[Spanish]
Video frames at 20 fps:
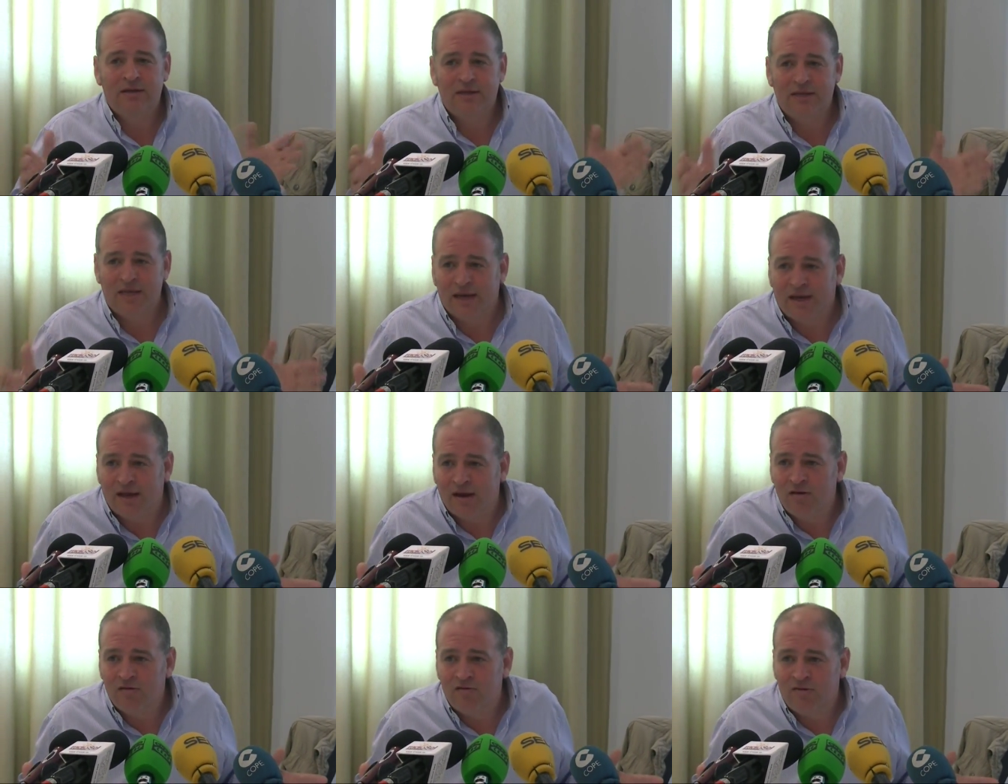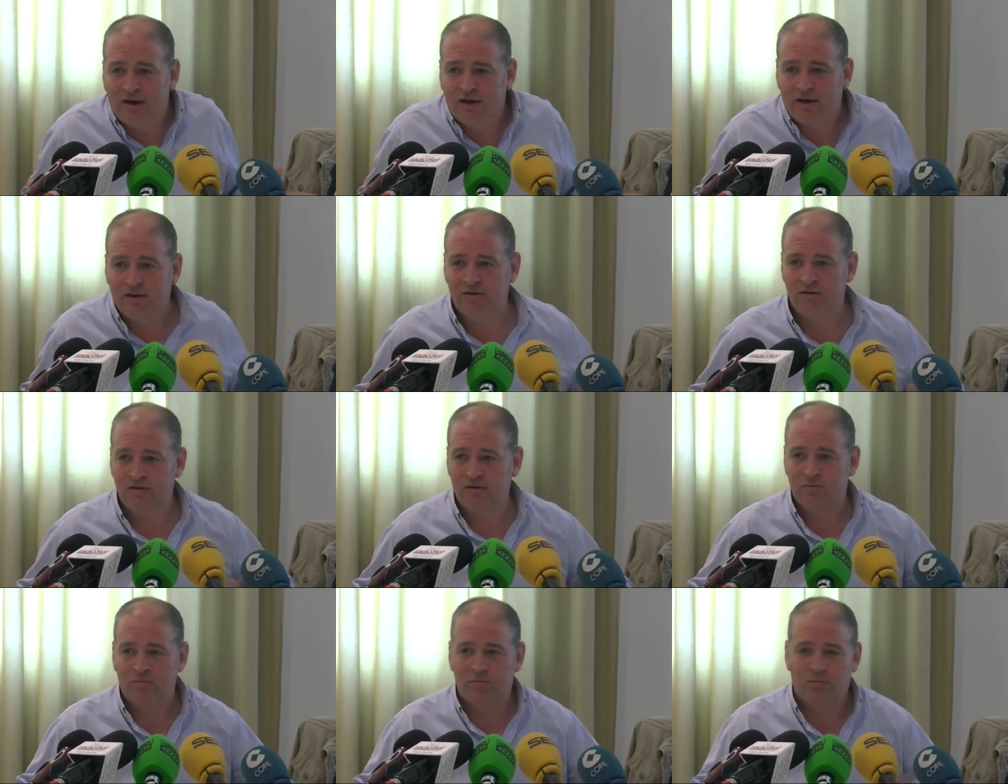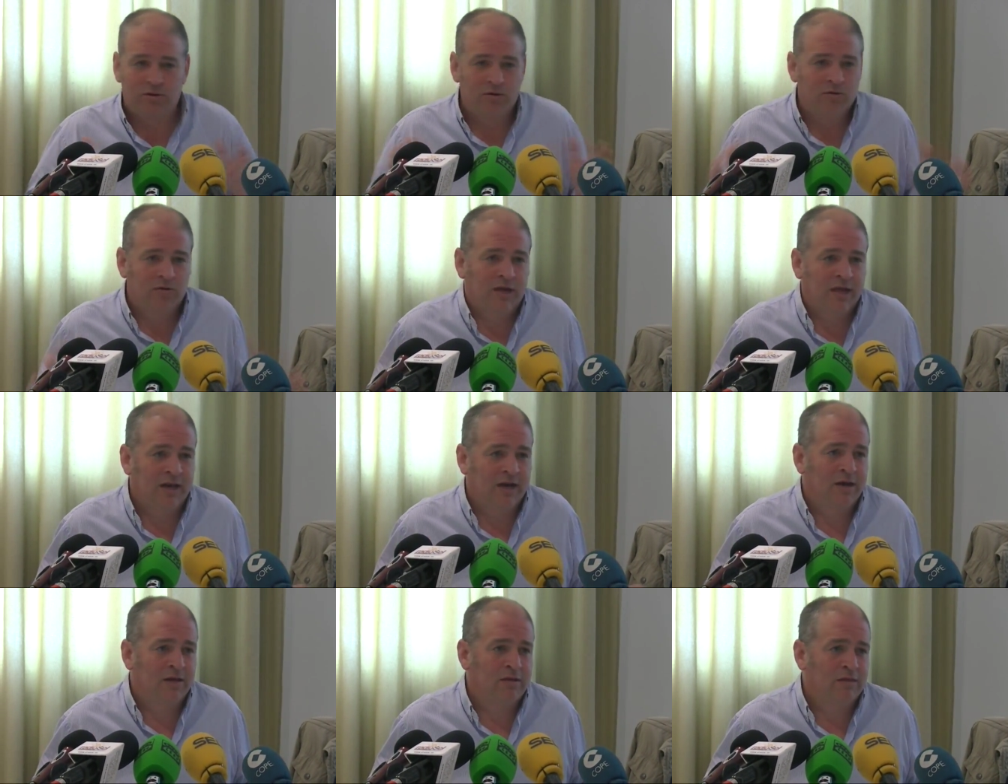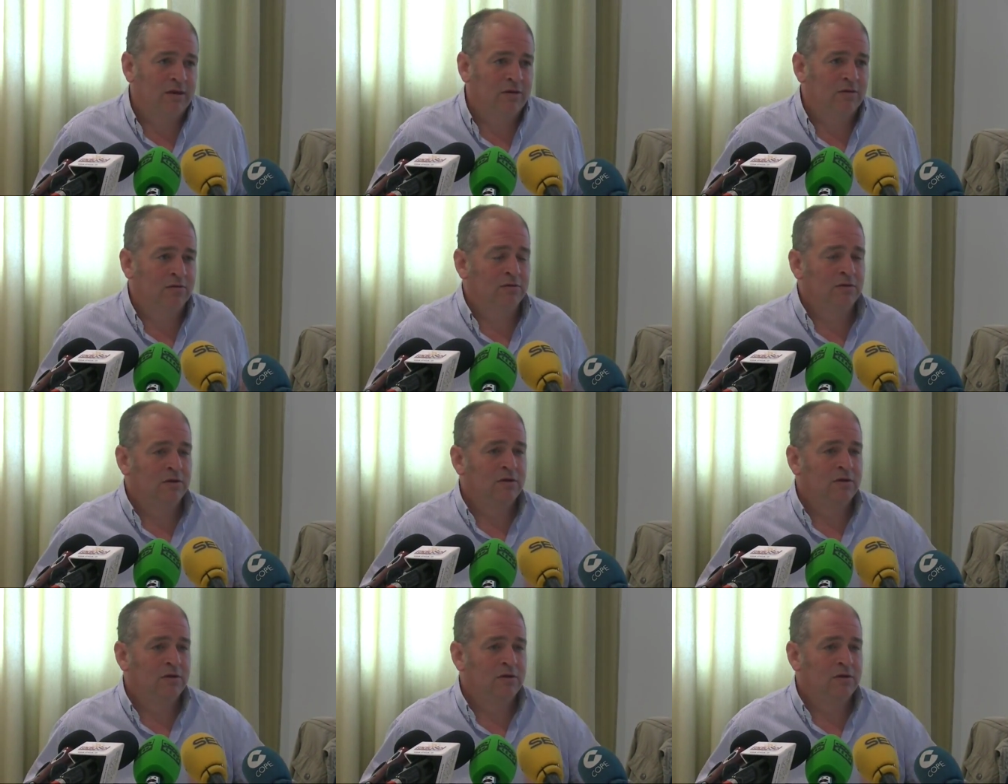y aquí en los barrios pues no quieren hacerlo.